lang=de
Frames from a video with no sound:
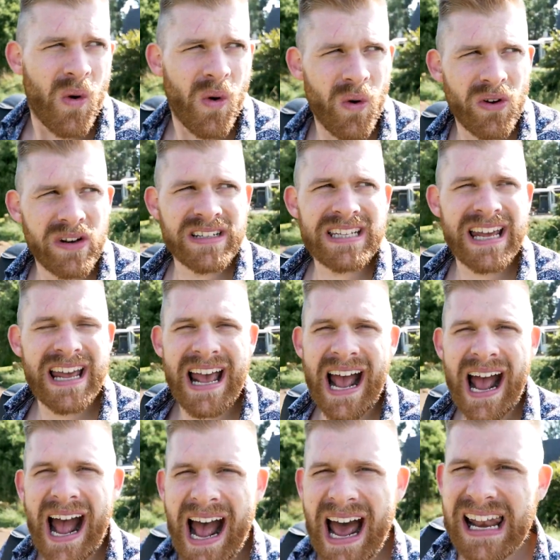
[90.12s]
und
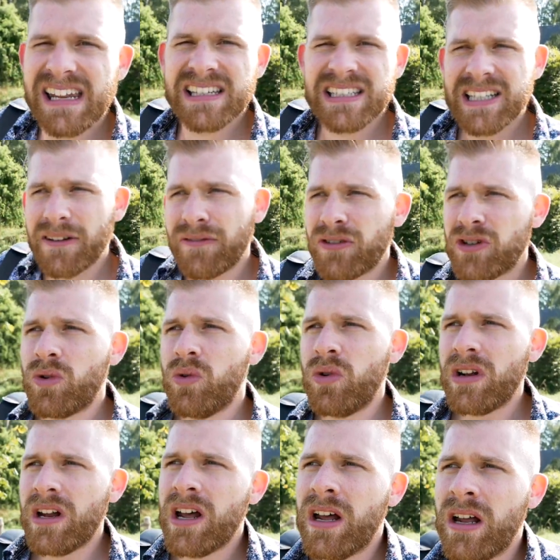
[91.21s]
alles dafür
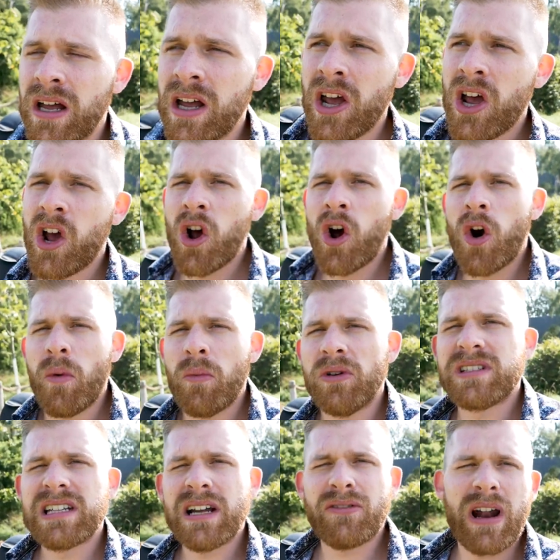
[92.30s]
tun, um
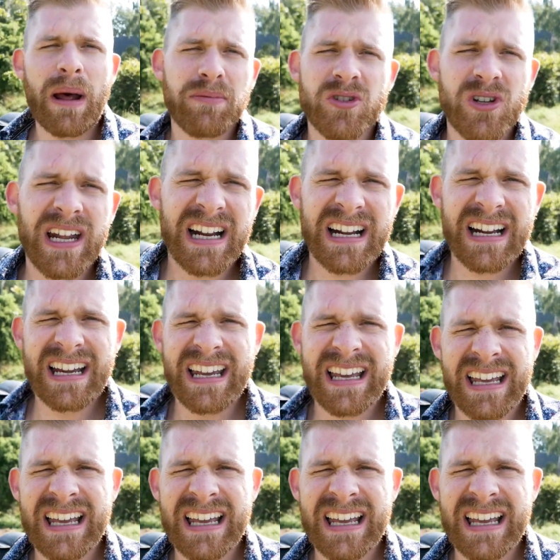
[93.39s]
uns davon abzulenken.